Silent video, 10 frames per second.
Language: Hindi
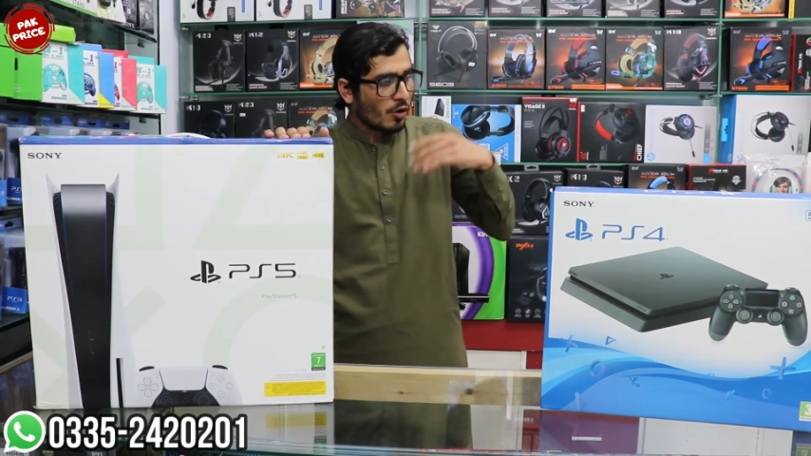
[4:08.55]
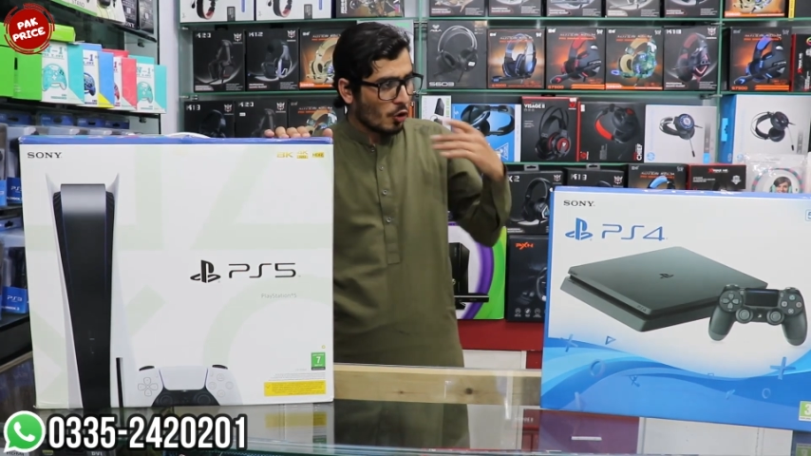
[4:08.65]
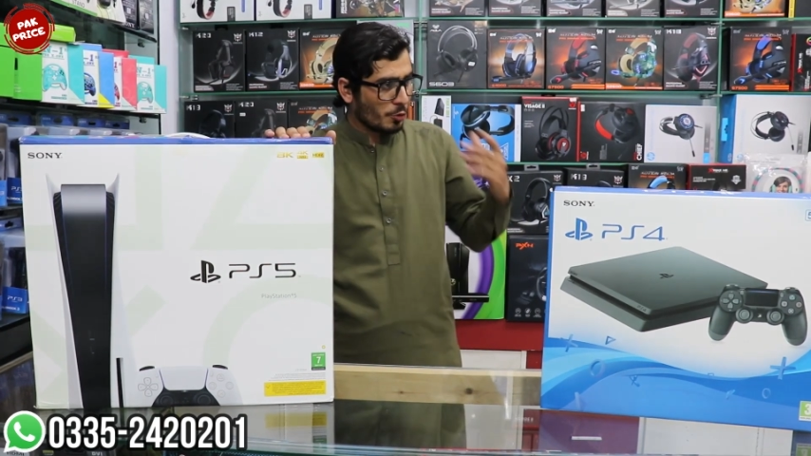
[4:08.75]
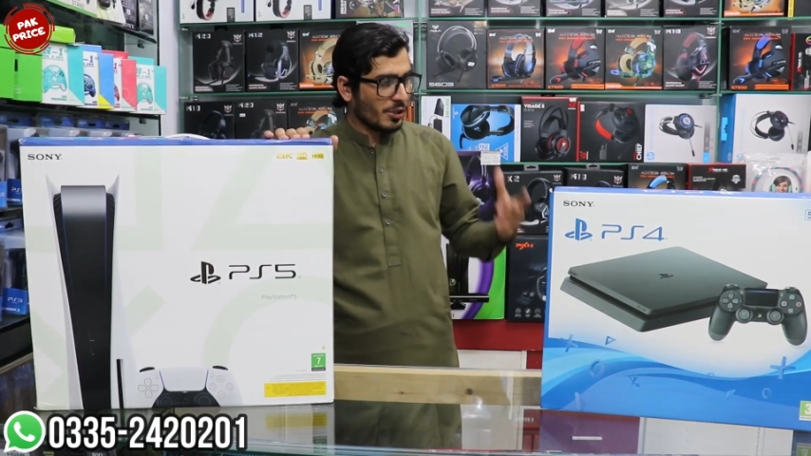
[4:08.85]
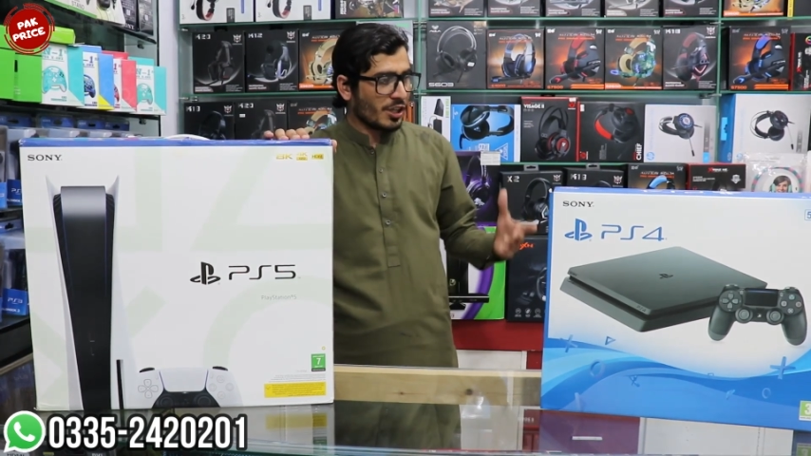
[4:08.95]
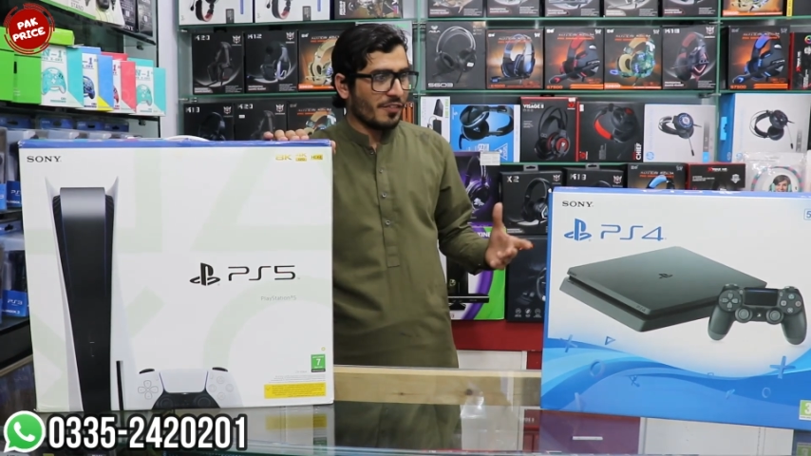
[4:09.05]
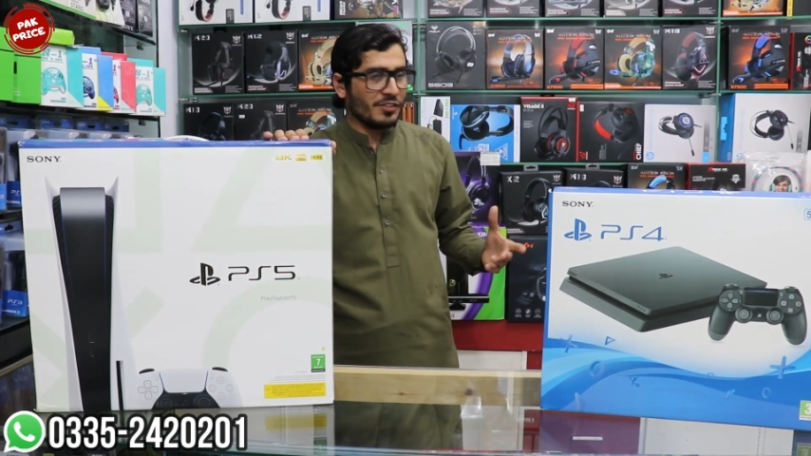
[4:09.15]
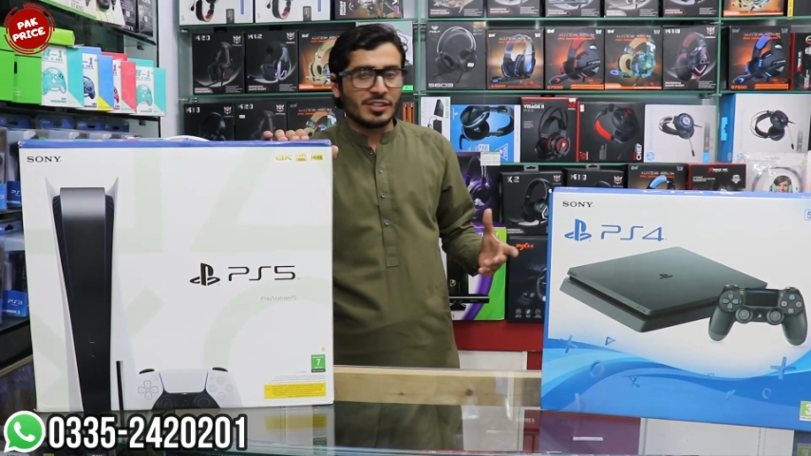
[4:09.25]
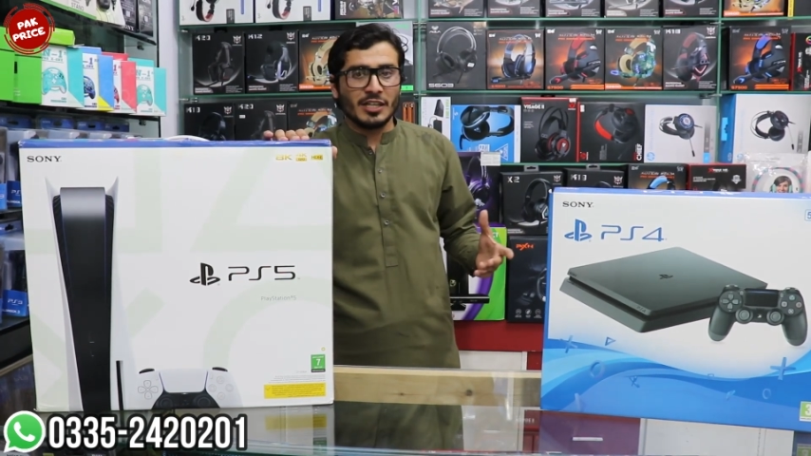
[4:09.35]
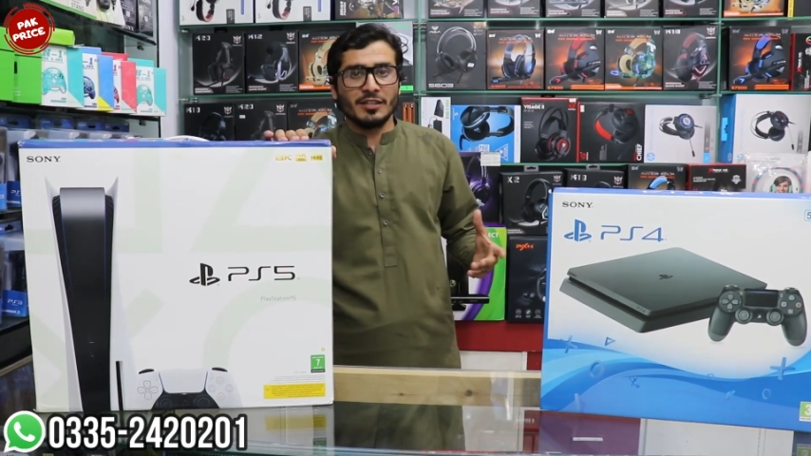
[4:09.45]
और भी
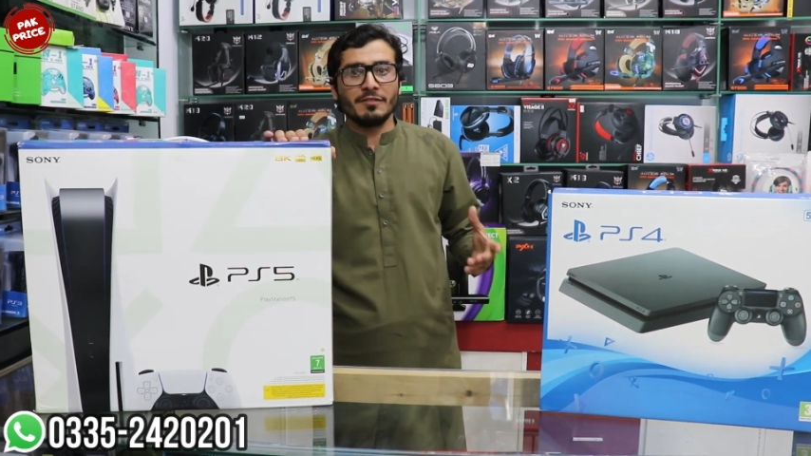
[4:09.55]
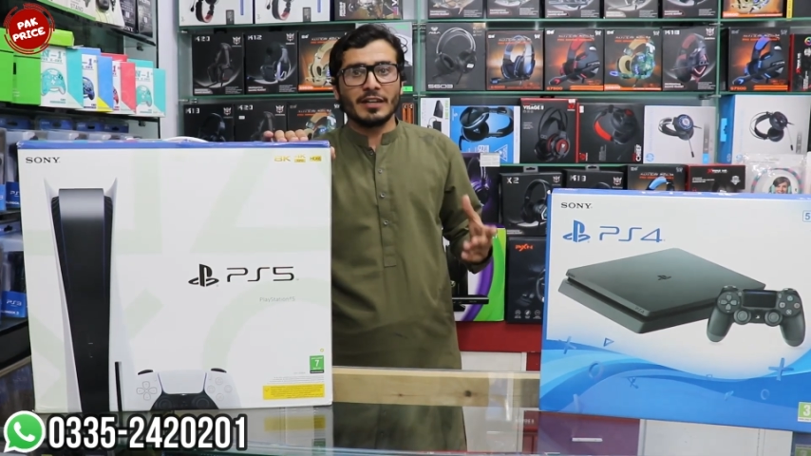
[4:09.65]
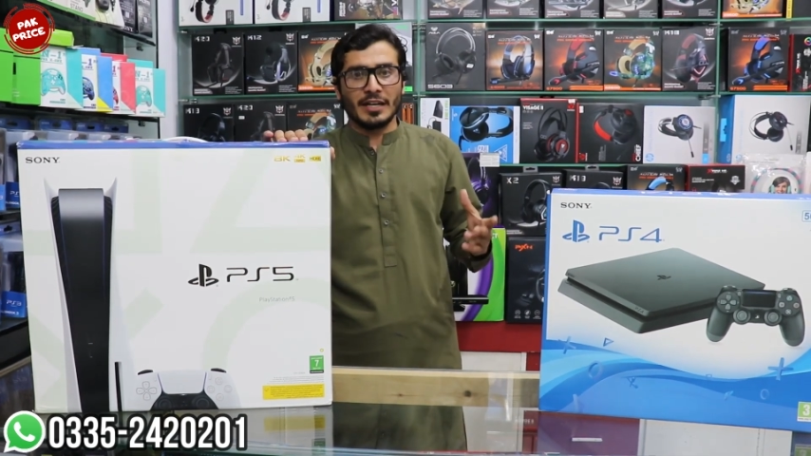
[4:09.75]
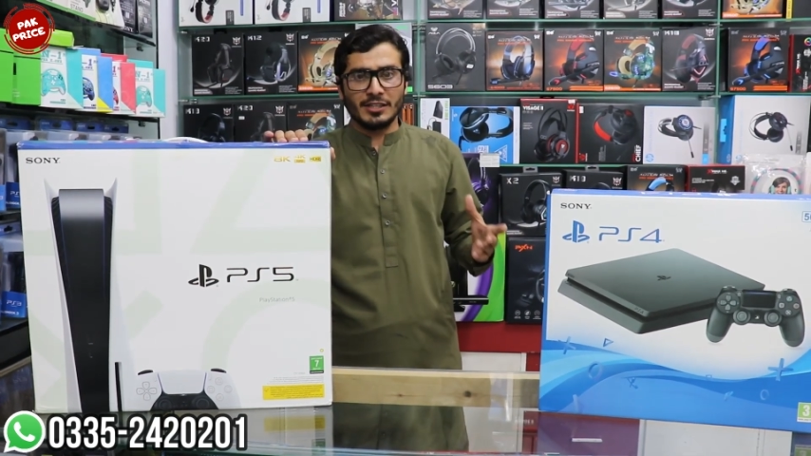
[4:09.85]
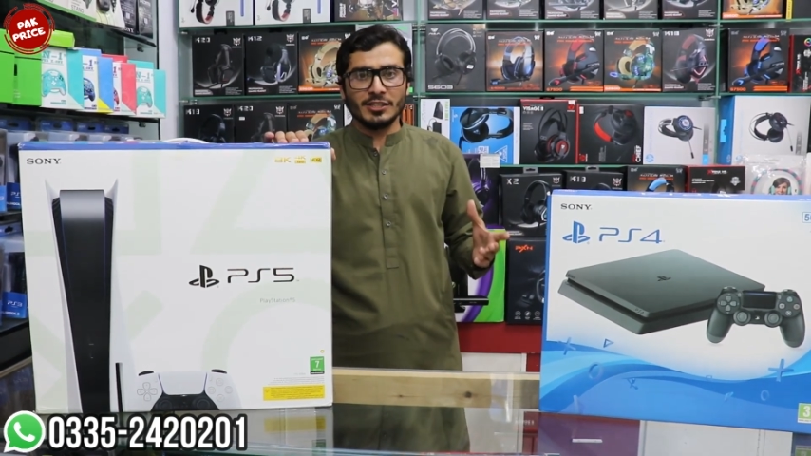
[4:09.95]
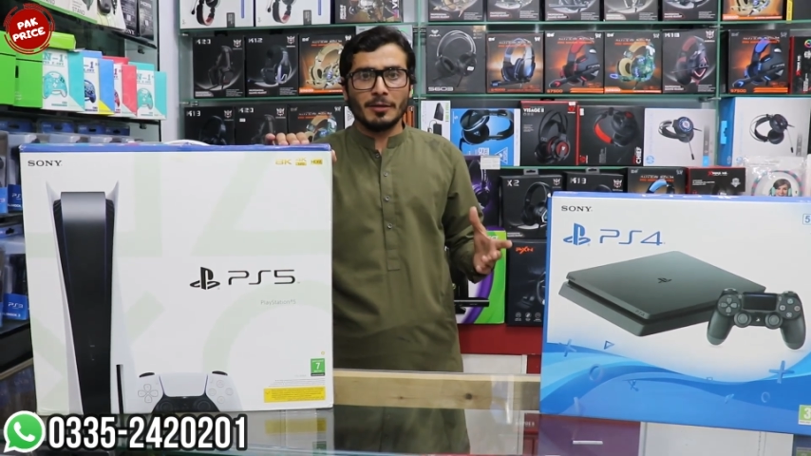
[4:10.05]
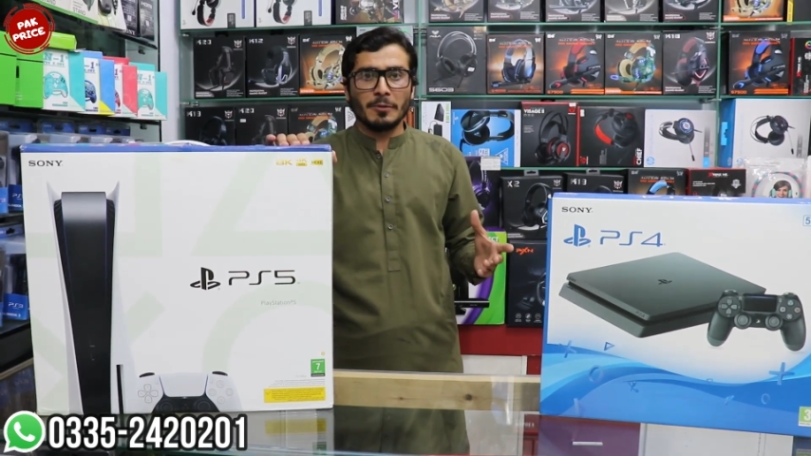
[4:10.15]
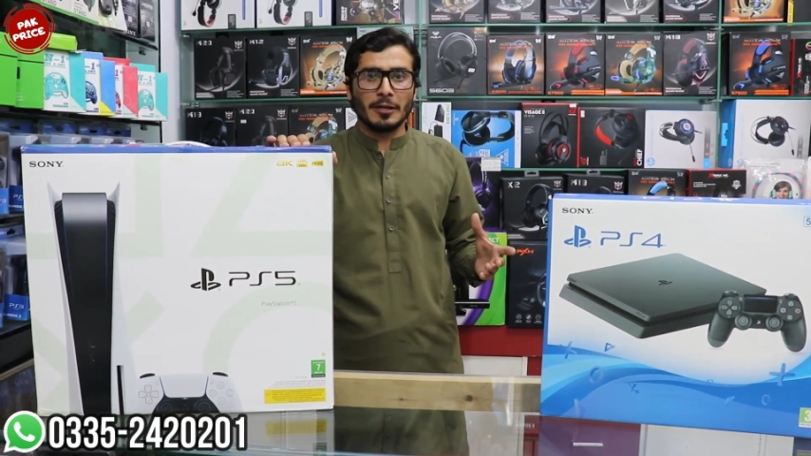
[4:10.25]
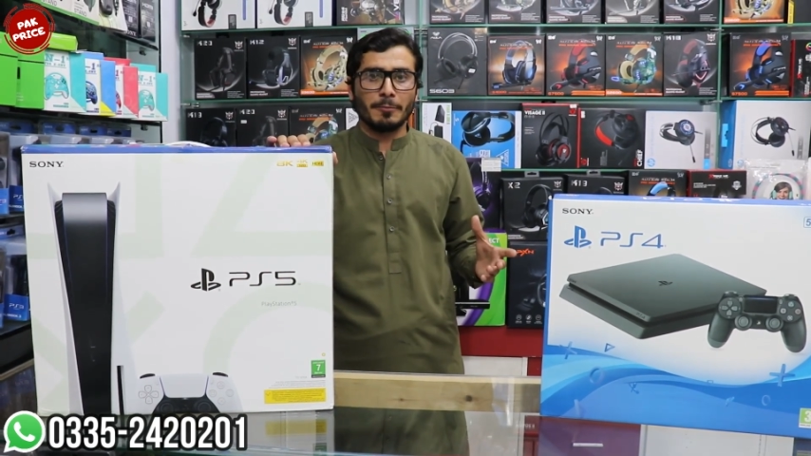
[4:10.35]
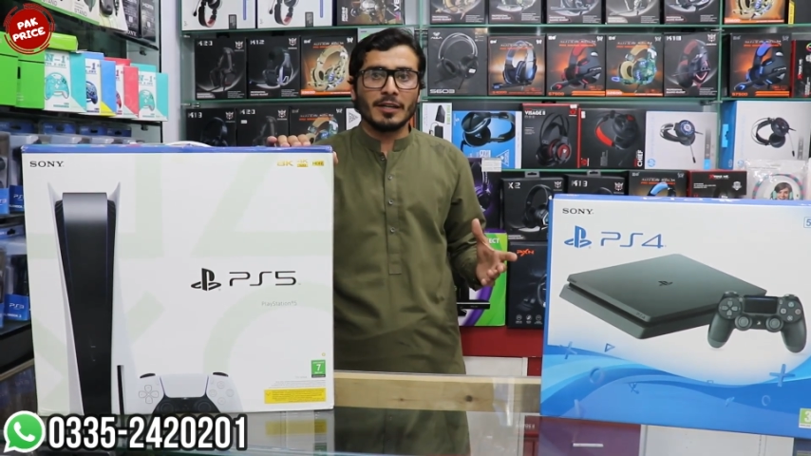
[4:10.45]
काफ़ी सारी वैरायटी
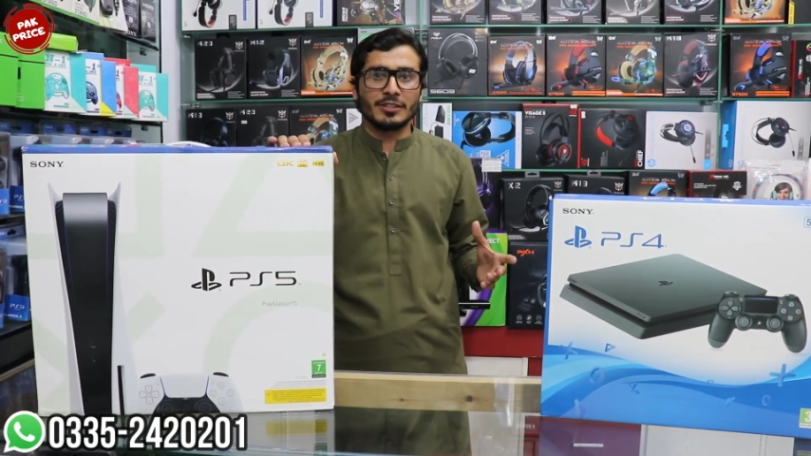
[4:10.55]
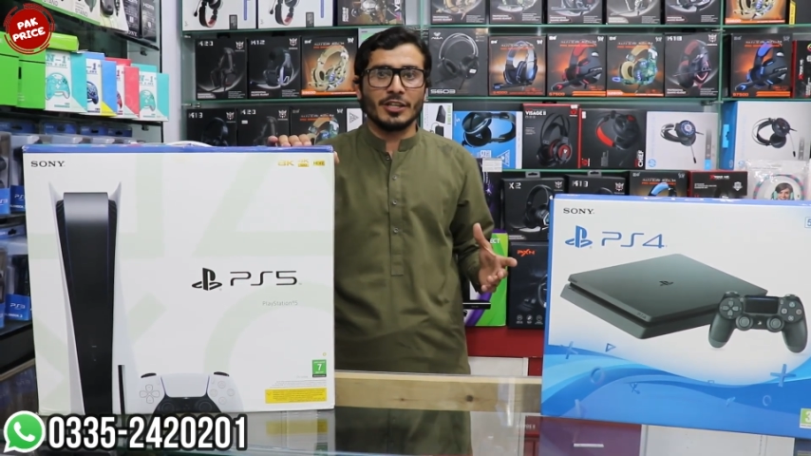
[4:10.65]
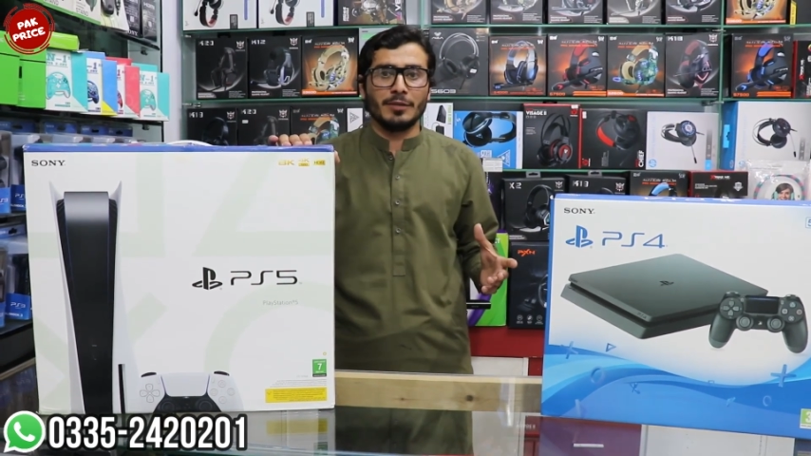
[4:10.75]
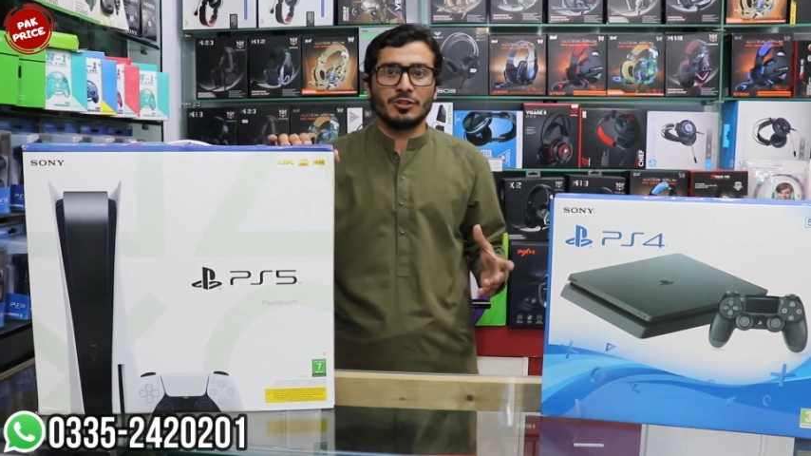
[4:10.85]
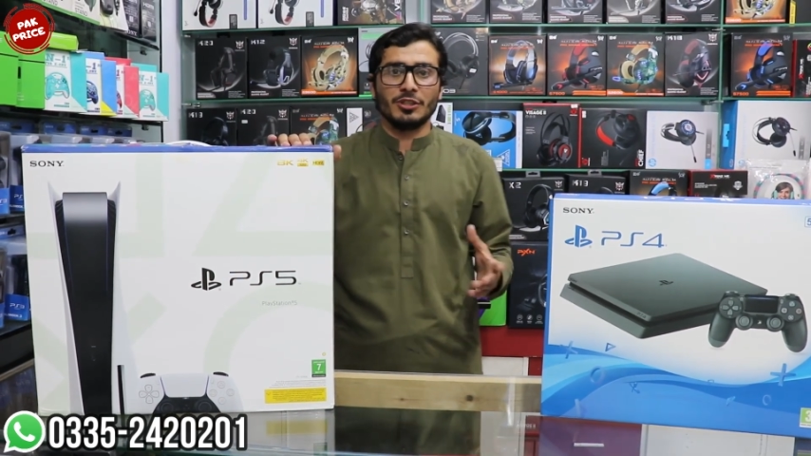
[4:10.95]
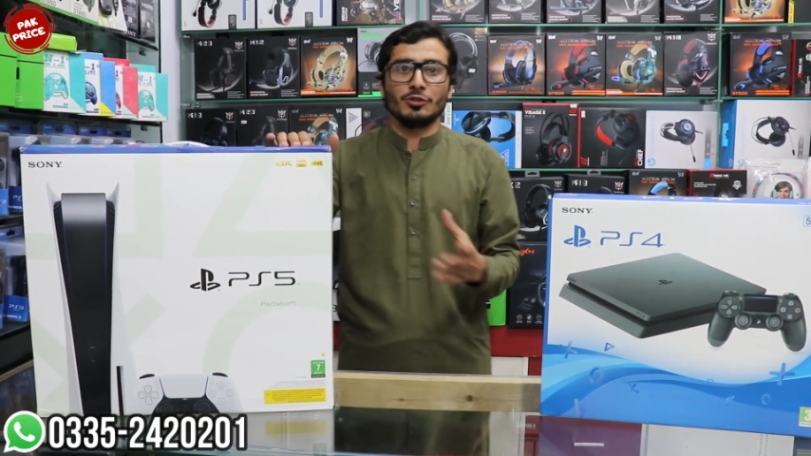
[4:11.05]
हमारे पास गेम्स हम्म।